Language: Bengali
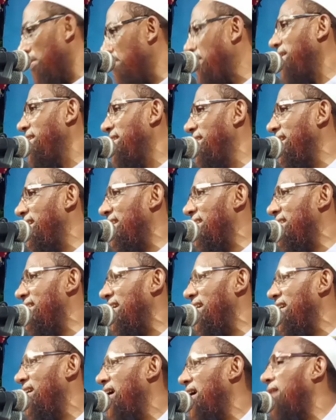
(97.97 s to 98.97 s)
আমার বাড়ি নিয়ে
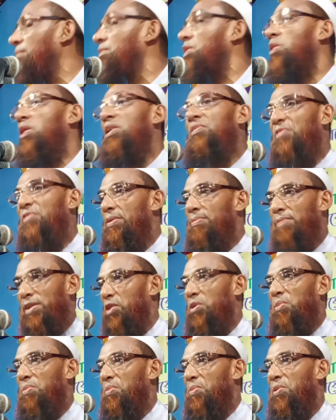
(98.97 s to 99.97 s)
গেছে আমার রয়ফির
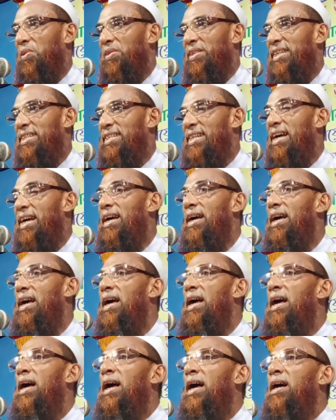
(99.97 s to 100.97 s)
মাধ্যমে বলতেছে
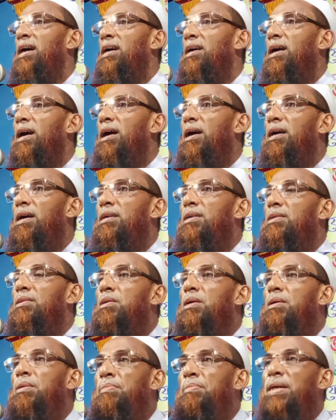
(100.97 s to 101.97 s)

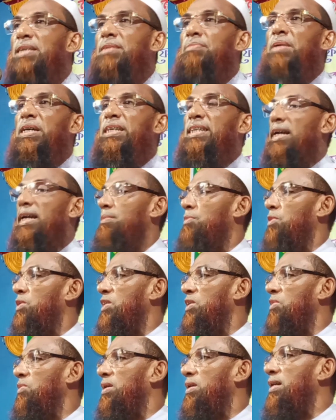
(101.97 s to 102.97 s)
ওই মেয়েটারে
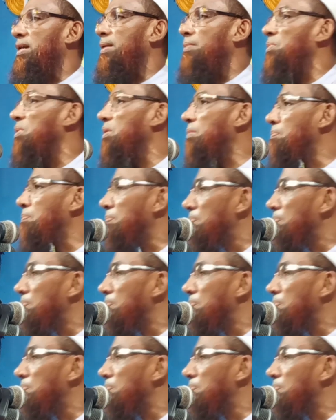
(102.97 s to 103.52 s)
ভর্তি করে না আমি